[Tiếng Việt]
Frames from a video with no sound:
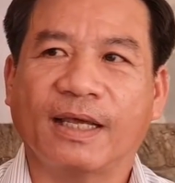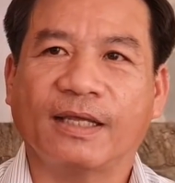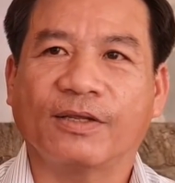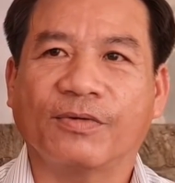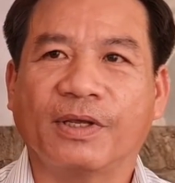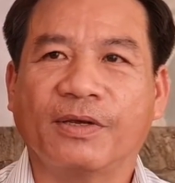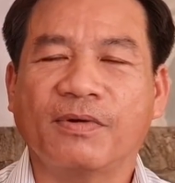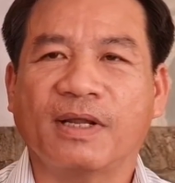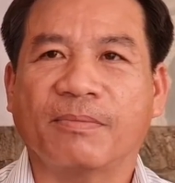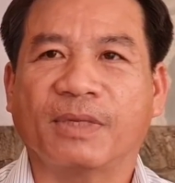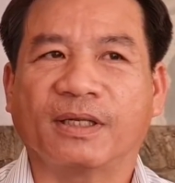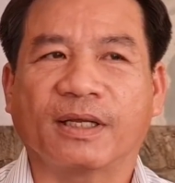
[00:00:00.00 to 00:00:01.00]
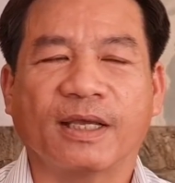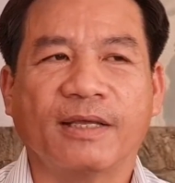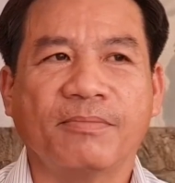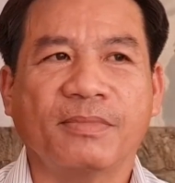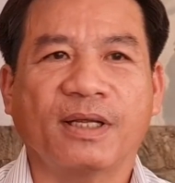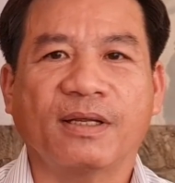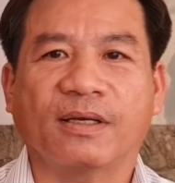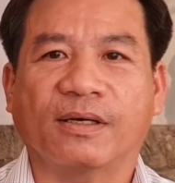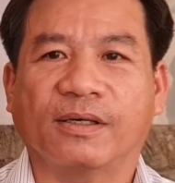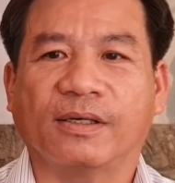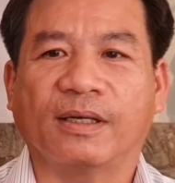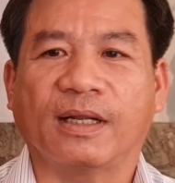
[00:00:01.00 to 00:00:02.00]
đây chủ yếu là mình kiếm cái
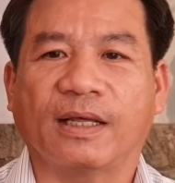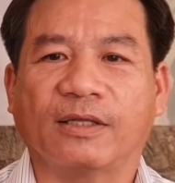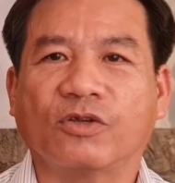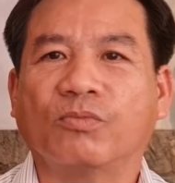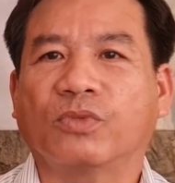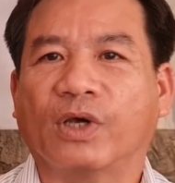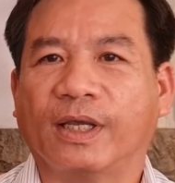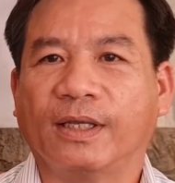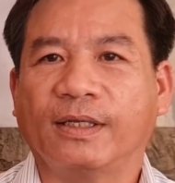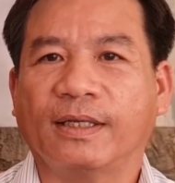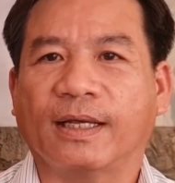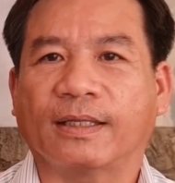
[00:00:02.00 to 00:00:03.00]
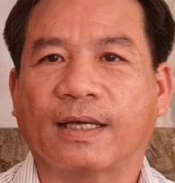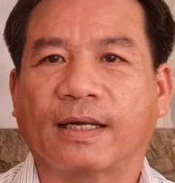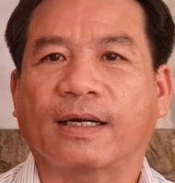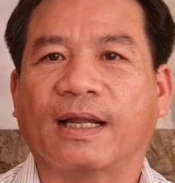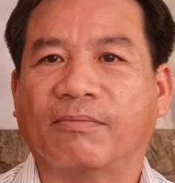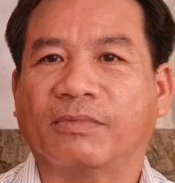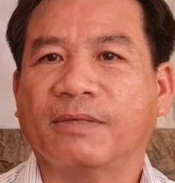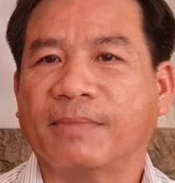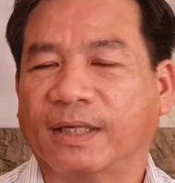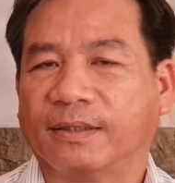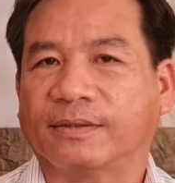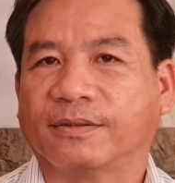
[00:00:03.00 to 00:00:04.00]
người là chung thủy và thật lòng với
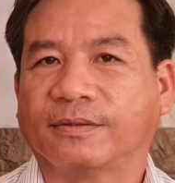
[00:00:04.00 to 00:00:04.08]
mình